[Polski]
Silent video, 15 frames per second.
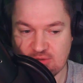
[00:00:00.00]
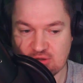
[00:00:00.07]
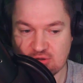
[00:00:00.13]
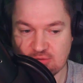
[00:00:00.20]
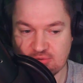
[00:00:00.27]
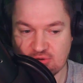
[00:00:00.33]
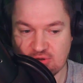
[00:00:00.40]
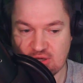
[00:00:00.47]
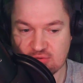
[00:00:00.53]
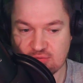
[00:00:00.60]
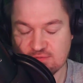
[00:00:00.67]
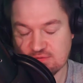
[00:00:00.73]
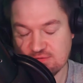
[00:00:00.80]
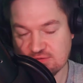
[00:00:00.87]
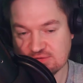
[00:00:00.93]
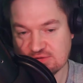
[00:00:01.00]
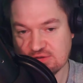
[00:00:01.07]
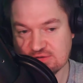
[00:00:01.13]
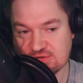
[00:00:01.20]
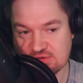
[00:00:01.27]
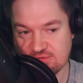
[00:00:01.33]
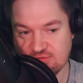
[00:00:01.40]
mikroprojektów
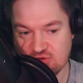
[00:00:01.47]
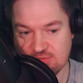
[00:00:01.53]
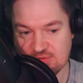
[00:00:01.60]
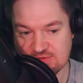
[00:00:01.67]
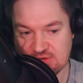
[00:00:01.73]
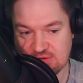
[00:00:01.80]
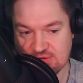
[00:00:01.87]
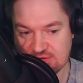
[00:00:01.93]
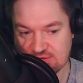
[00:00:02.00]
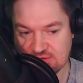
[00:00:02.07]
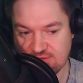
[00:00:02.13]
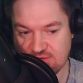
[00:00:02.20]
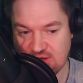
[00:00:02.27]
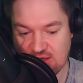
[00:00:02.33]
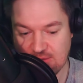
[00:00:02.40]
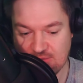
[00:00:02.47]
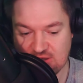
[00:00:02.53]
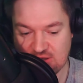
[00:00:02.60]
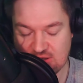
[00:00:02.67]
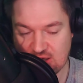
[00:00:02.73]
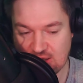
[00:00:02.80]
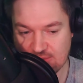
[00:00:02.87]
związanych ze swoimi
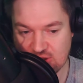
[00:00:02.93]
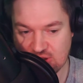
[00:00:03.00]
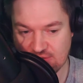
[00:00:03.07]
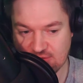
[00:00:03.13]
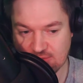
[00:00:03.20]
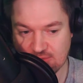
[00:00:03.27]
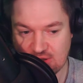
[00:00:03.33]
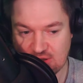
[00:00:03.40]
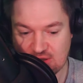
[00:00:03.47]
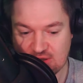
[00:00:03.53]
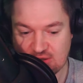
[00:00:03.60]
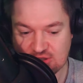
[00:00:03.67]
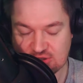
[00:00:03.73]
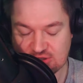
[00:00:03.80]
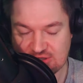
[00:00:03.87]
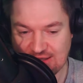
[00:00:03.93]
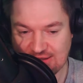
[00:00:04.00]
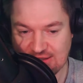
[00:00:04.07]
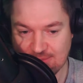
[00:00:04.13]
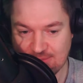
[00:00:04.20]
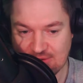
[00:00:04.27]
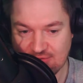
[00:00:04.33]
zainteresowaniami, nie wiem,
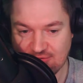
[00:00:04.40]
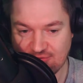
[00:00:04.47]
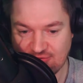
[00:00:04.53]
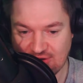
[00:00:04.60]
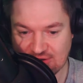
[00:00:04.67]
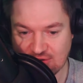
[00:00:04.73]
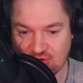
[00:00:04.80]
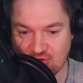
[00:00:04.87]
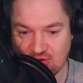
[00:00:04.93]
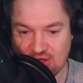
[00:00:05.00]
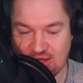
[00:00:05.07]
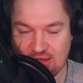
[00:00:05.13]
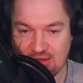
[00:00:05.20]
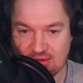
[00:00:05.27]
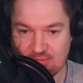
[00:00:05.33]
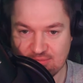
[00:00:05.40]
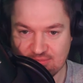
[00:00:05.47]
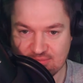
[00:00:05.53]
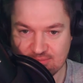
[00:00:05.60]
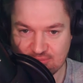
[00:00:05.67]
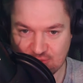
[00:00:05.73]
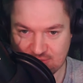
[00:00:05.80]
śladem Van Gogha
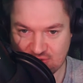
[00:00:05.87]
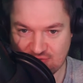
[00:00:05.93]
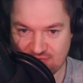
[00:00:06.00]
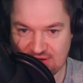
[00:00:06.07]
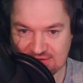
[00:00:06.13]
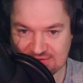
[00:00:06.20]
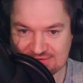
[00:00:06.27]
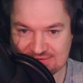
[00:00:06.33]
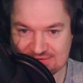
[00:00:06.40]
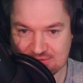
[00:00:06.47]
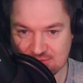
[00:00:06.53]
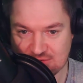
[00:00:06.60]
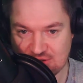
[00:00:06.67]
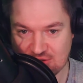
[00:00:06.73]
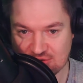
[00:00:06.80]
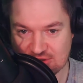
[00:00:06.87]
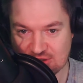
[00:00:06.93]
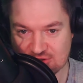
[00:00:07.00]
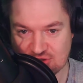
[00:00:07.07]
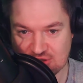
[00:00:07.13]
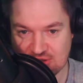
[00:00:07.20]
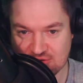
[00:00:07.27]
po Prowansji. Nie
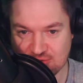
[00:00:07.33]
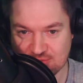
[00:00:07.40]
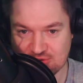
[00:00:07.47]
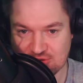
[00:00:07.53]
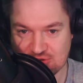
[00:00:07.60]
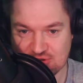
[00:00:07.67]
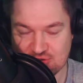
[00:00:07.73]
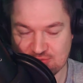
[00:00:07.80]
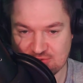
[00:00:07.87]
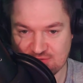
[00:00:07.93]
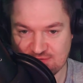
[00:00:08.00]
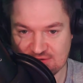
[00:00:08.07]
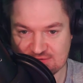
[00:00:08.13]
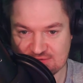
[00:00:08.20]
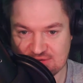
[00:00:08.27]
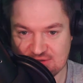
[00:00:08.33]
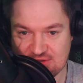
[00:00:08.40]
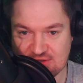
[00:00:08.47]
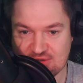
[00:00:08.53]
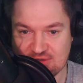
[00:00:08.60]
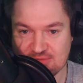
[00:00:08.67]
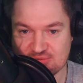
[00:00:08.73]
odhaczanie top 10 Prowansji,
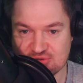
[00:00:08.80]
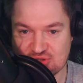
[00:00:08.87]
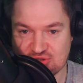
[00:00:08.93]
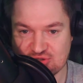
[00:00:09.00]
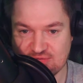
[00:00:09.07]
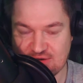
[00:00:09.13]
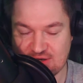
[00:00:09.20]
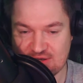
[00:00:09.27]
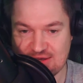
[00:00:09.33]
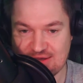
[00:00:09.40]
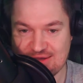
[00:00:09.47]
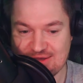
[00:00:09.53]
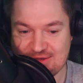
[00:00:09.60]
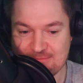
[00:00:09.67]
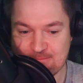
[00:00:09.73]
tylko przeżywanie